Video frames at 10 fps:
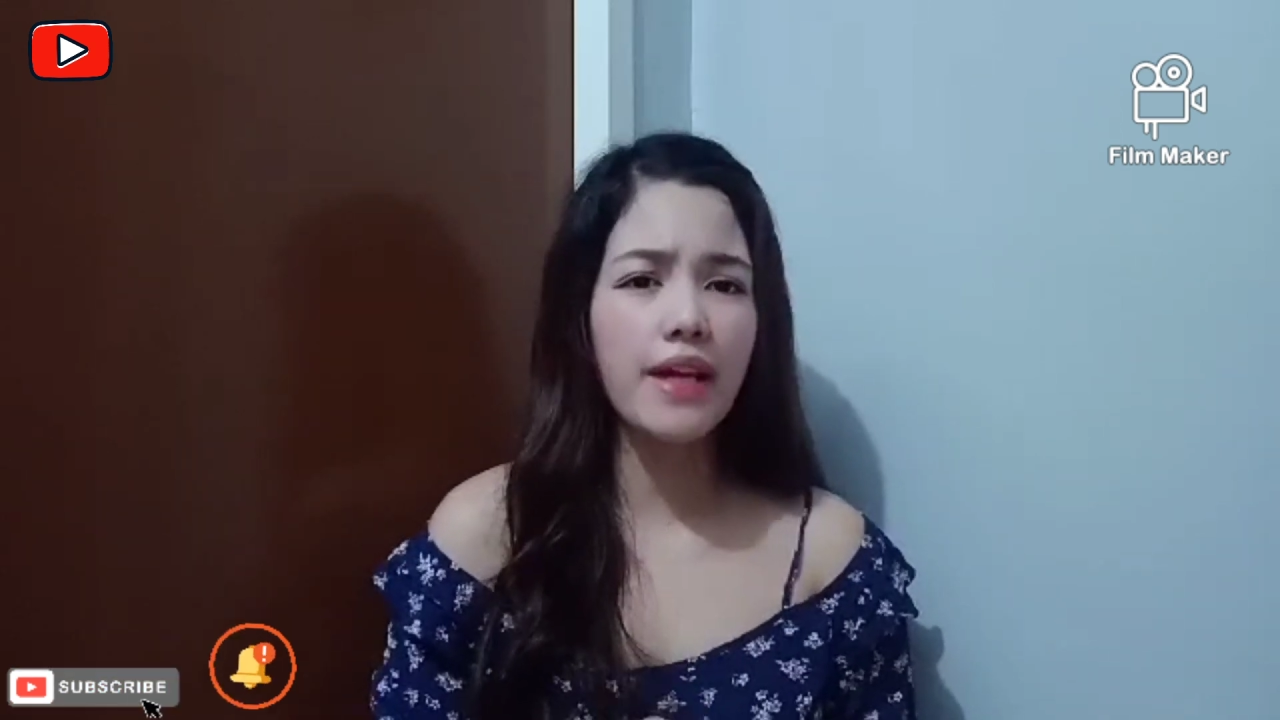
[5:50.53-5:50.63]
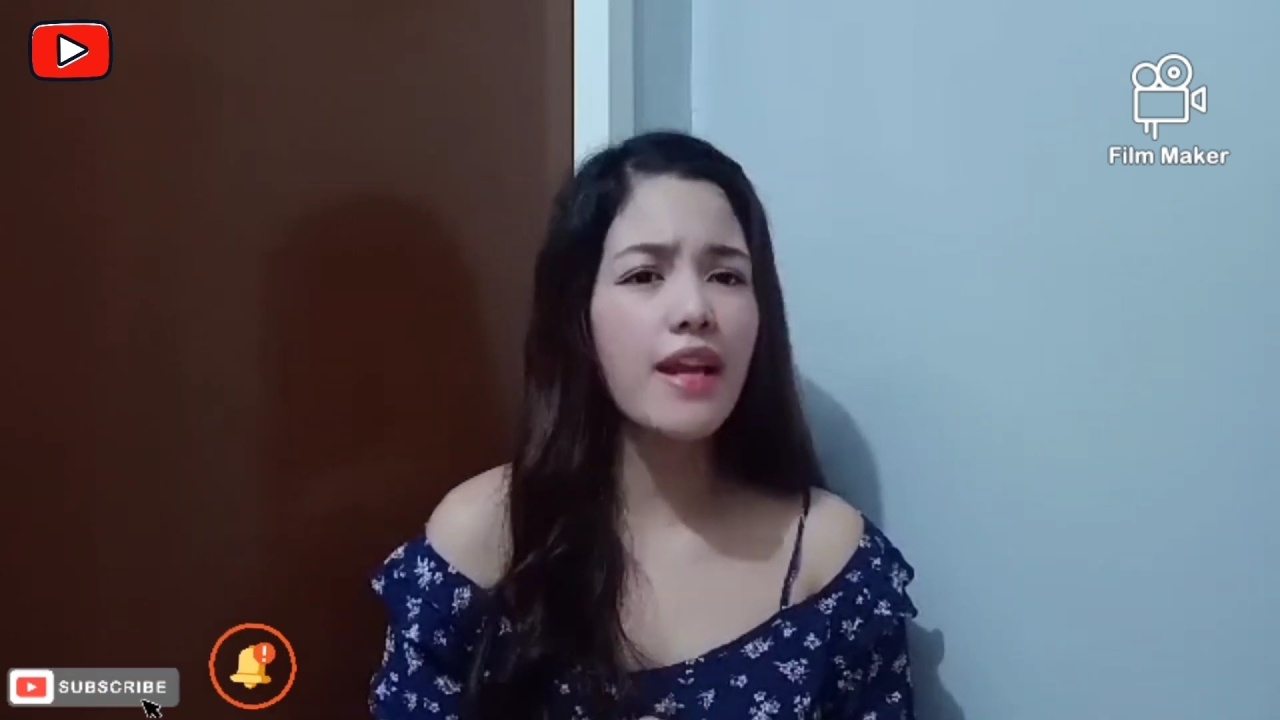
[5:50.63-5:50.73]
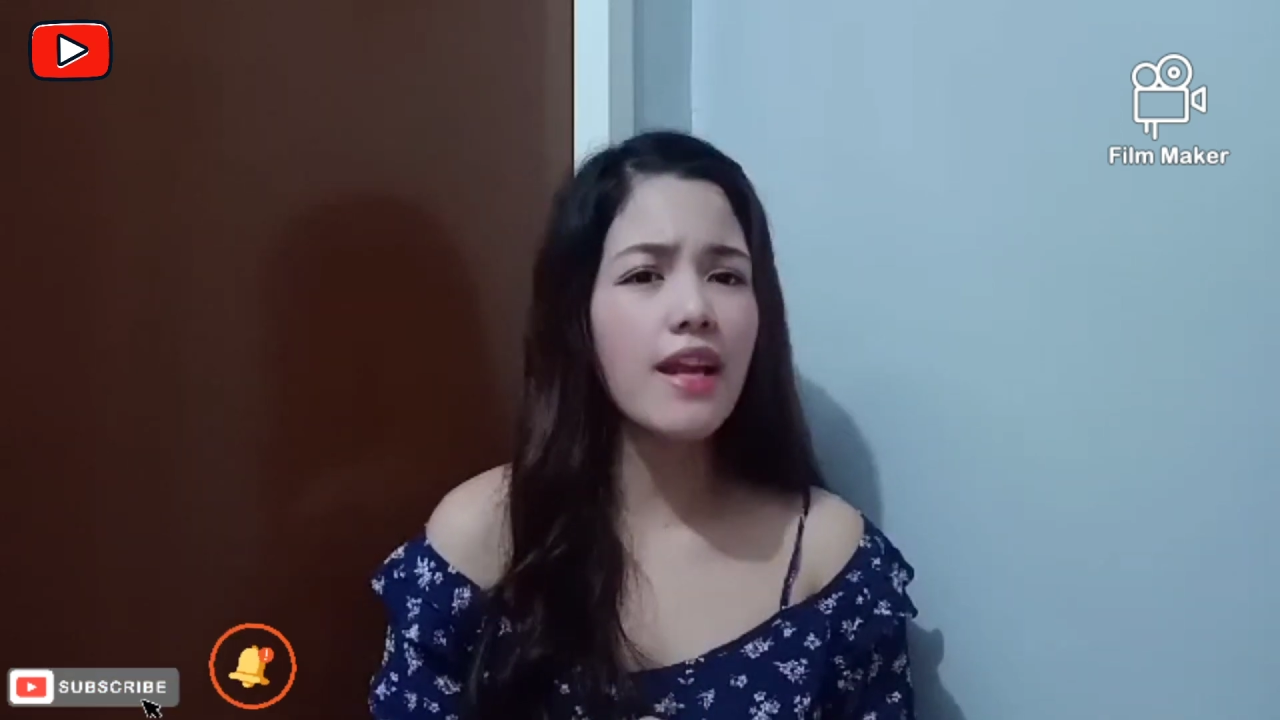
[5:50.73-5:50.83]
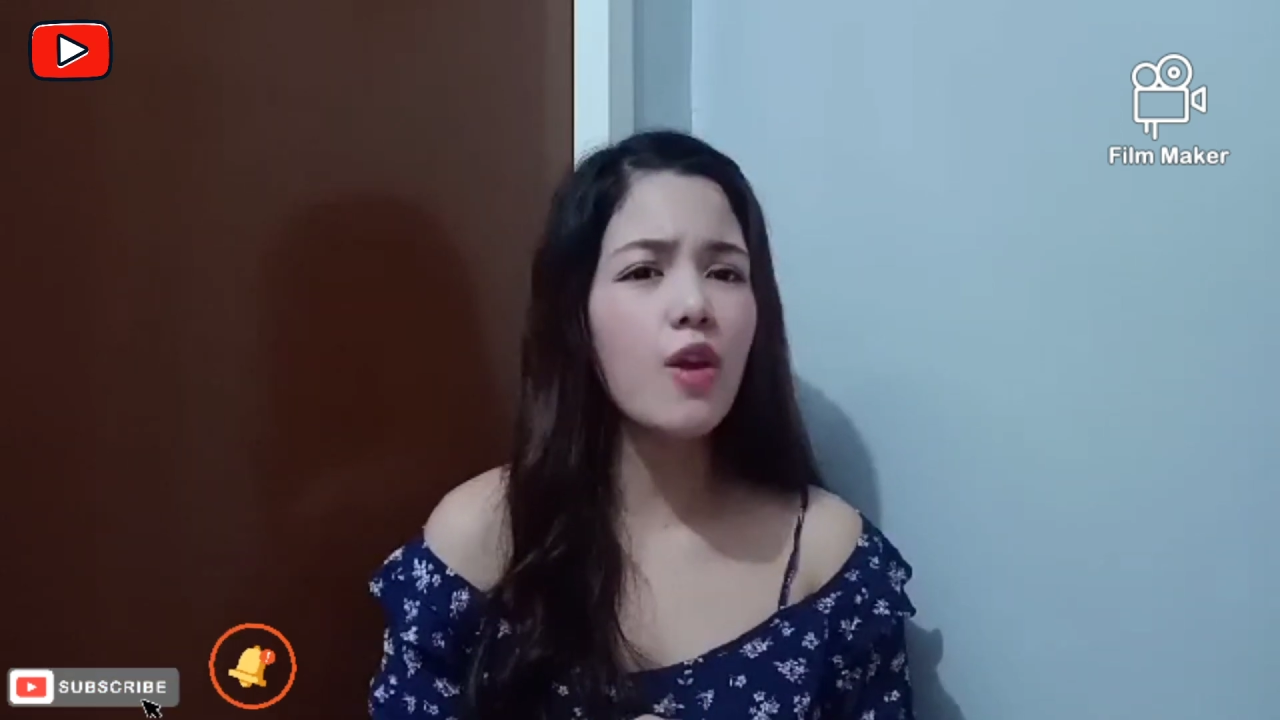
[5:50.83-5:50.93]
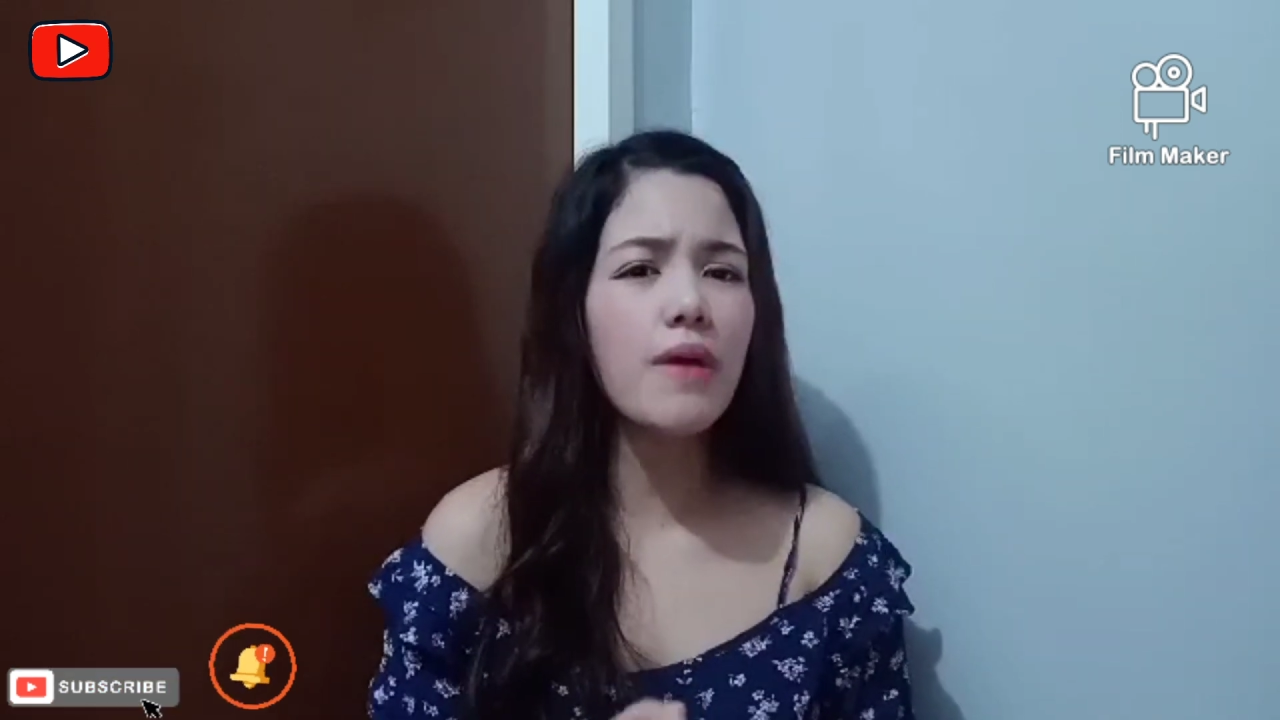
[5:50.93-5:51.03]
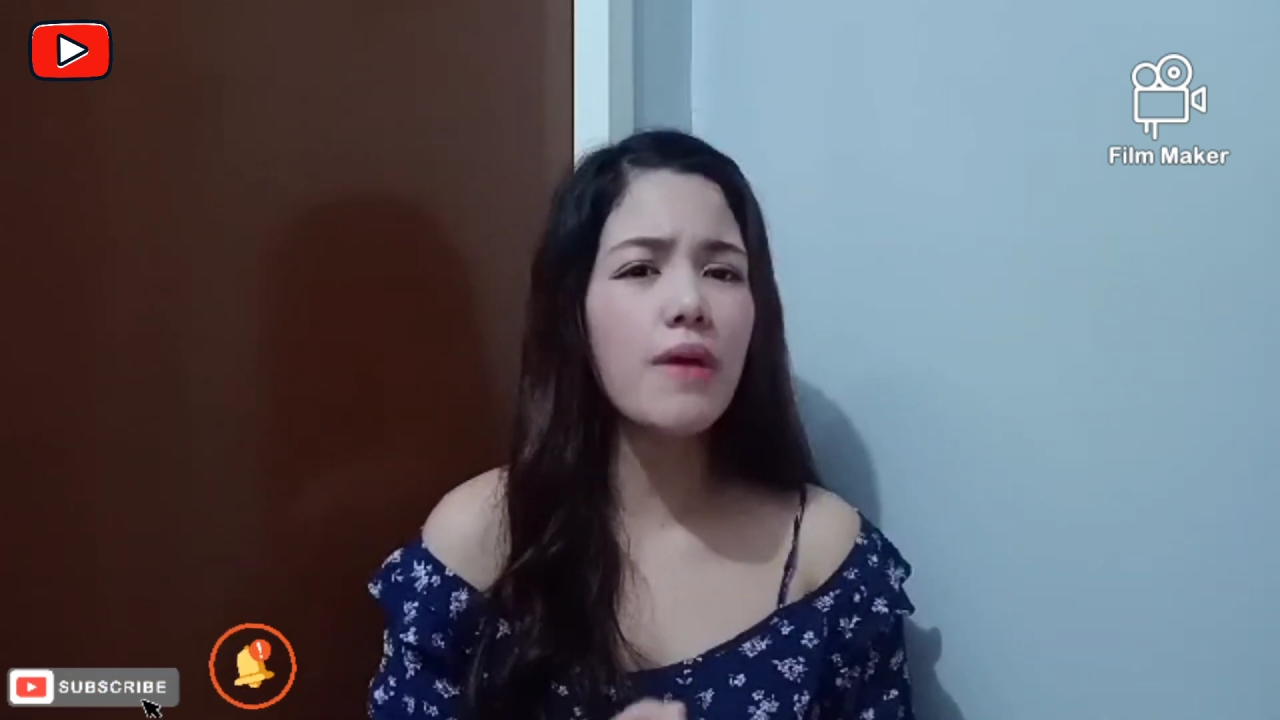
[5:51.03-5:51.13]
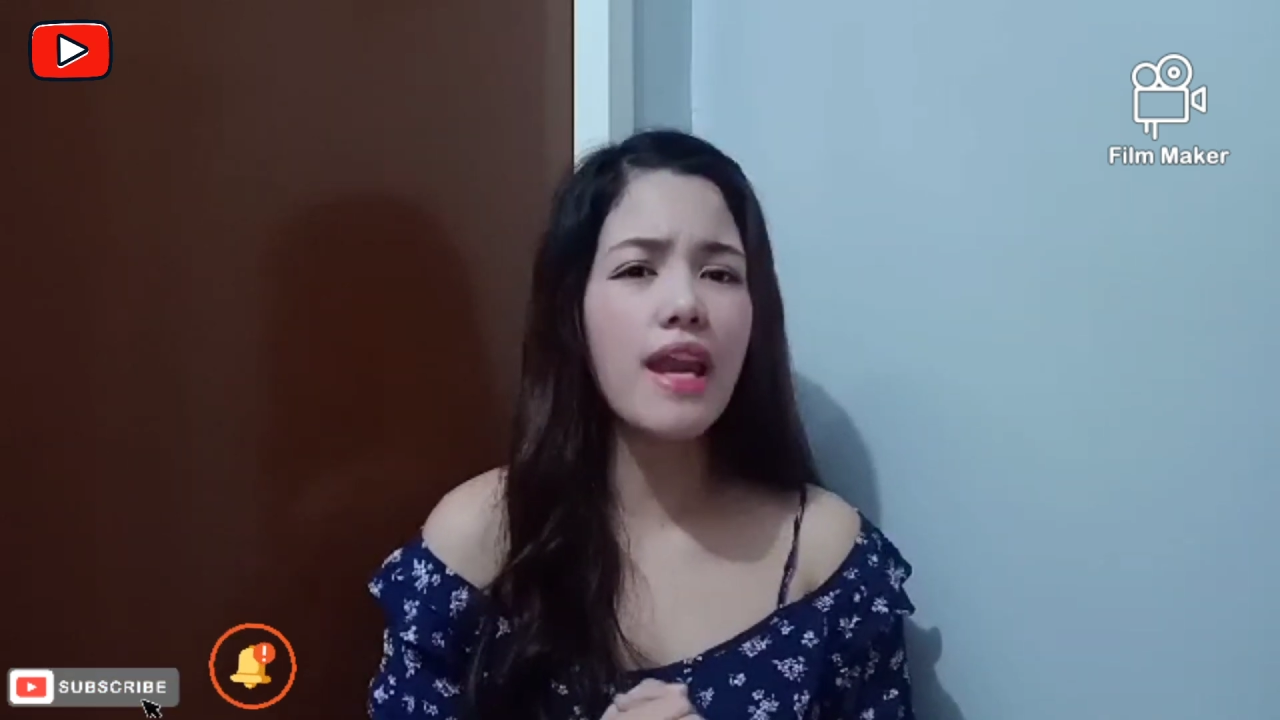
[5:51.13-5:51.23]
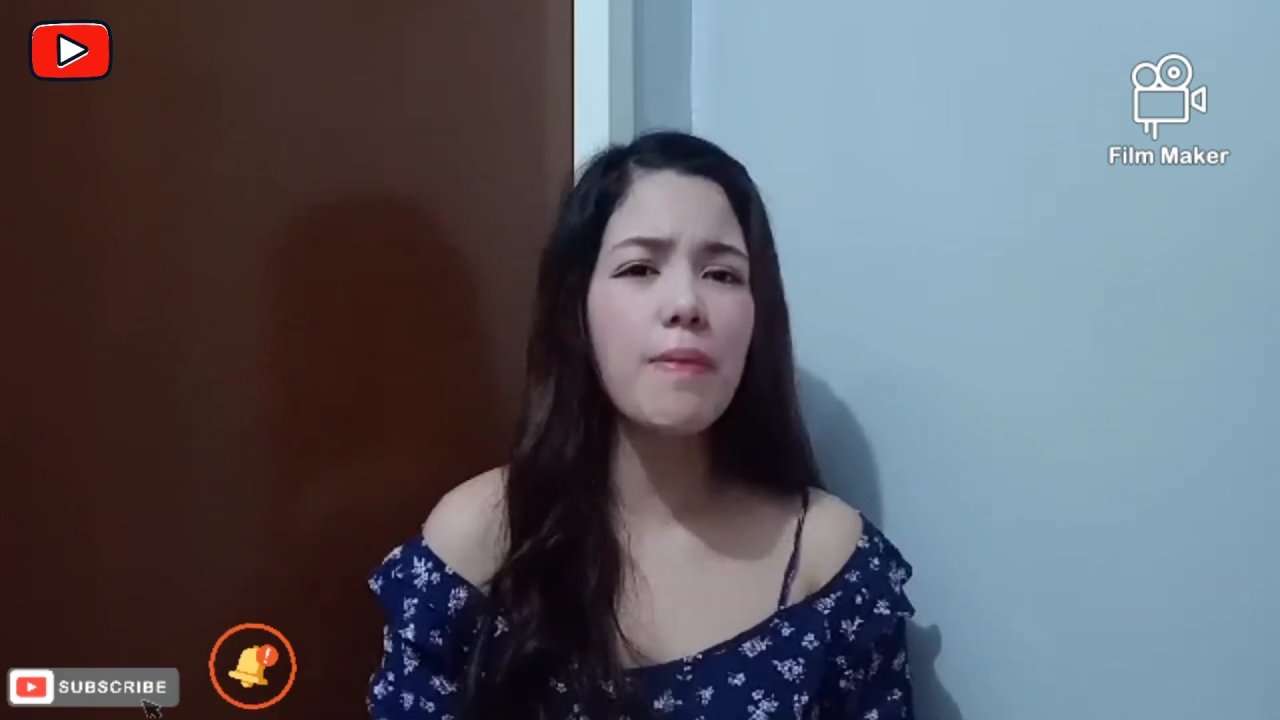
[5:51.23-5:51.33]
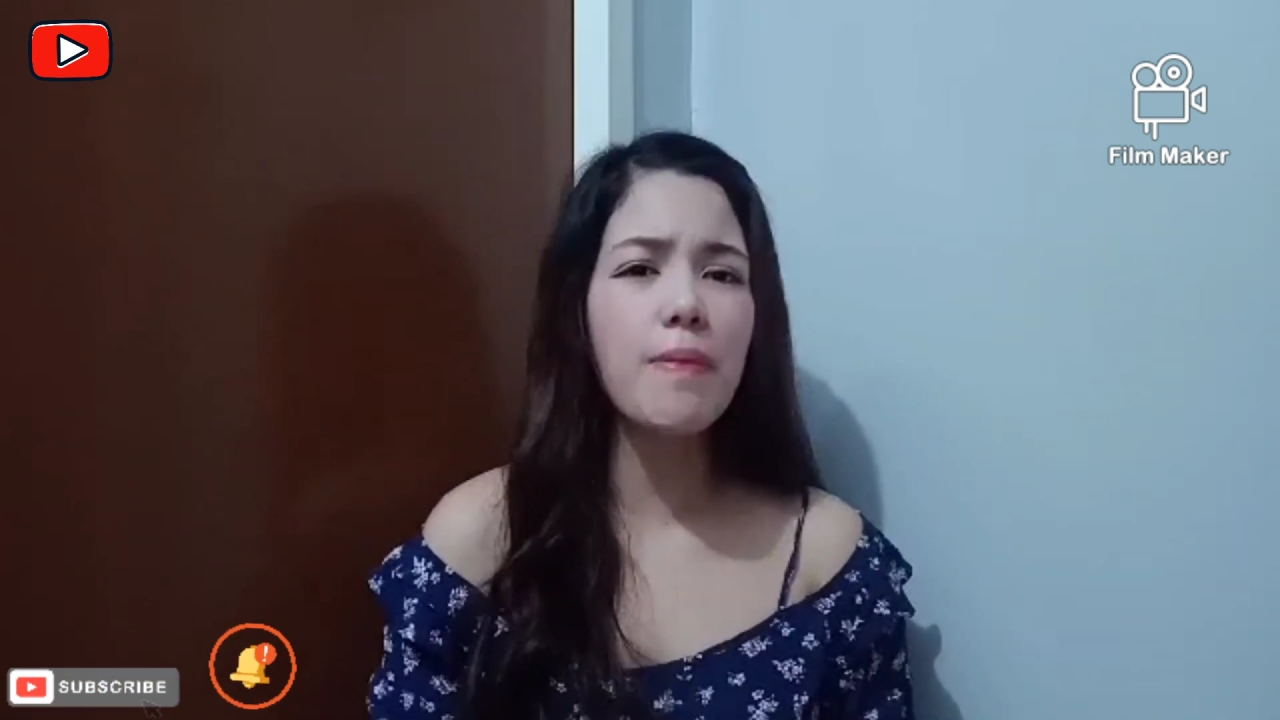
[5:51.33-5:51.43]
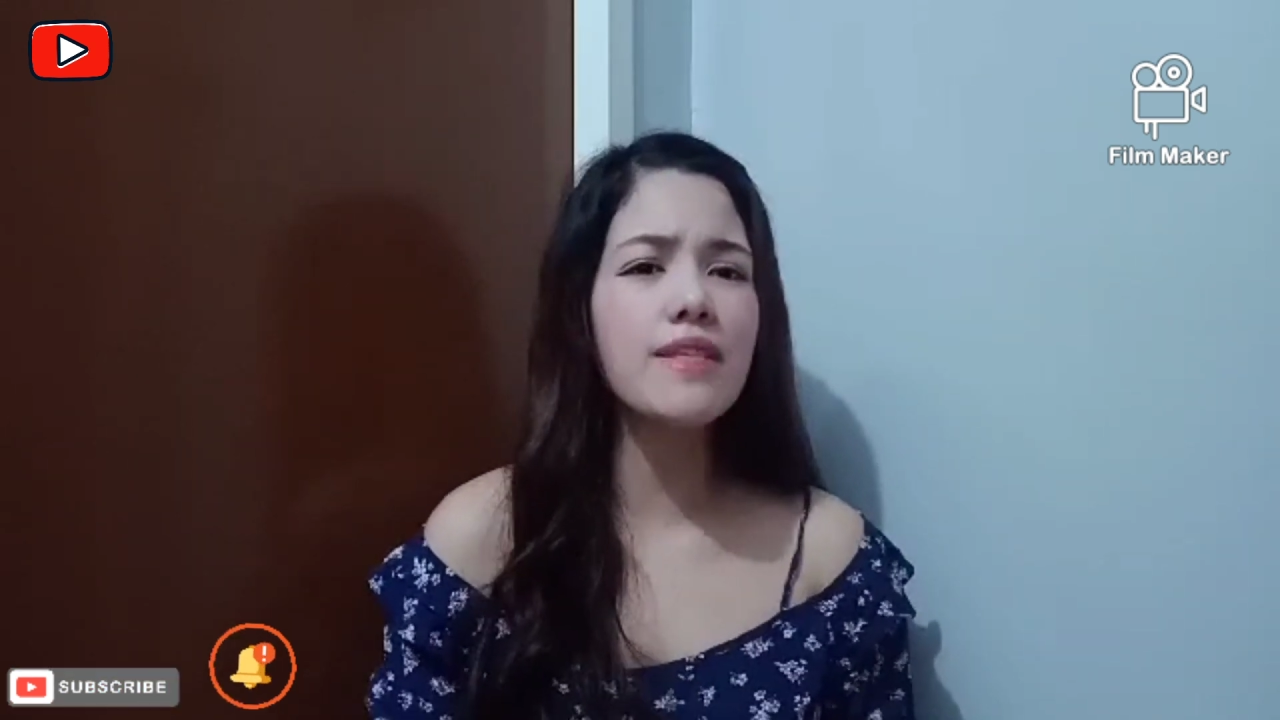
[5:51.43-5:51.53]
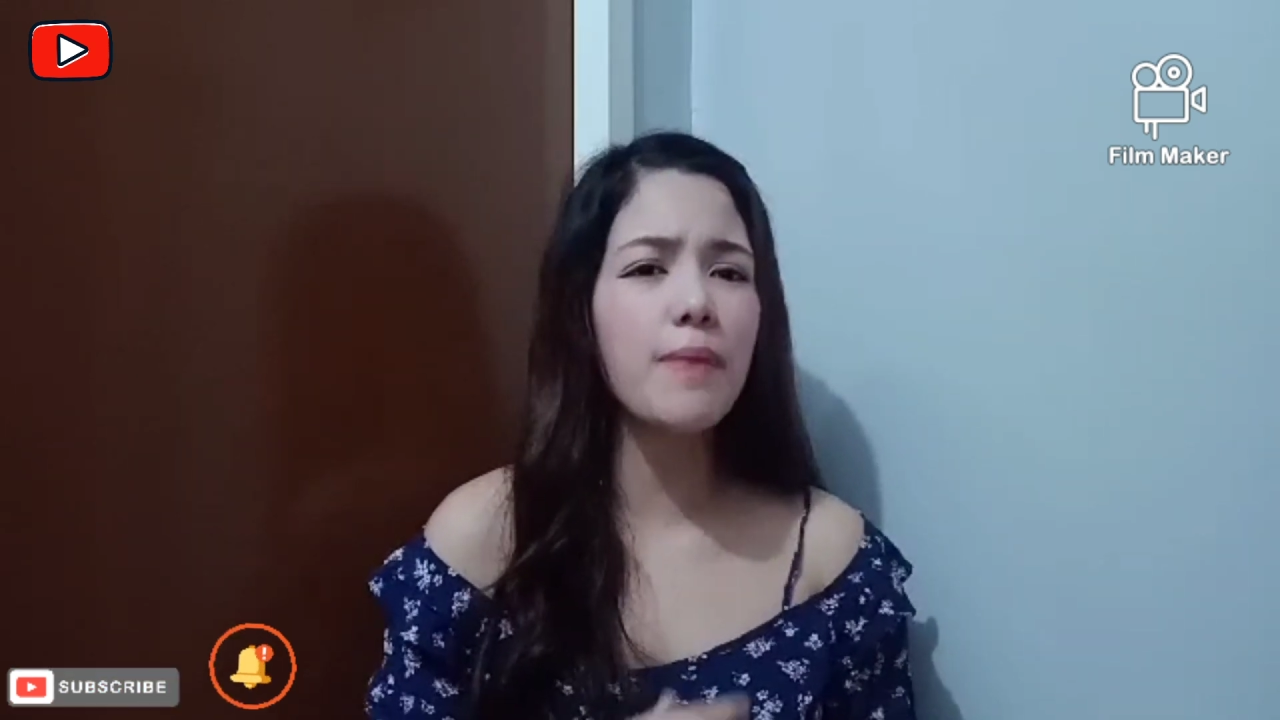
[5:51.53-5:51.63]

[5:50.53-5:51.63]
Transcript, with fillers: na lumalaban sa